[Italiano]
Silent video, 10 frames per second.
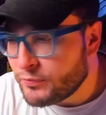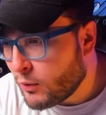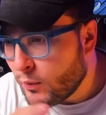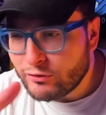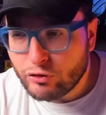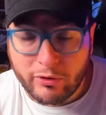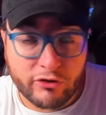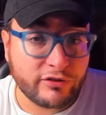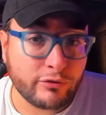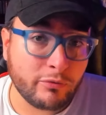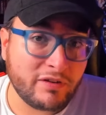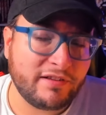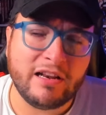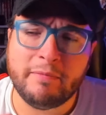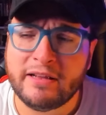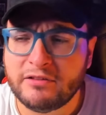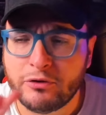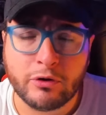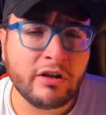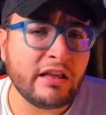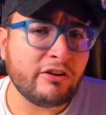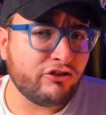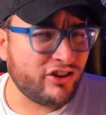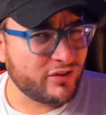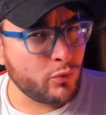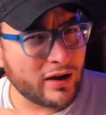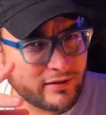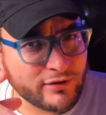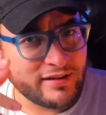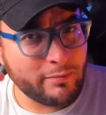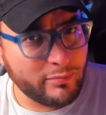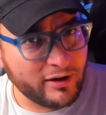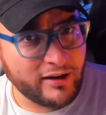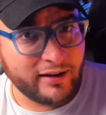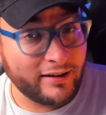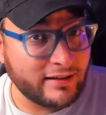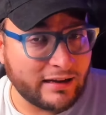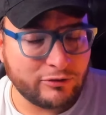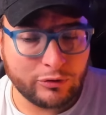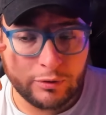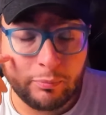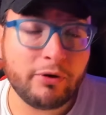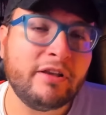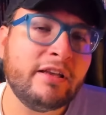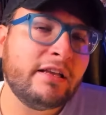Quando poi ci sono questi elementi io ci sguazzo sempre tanto e poi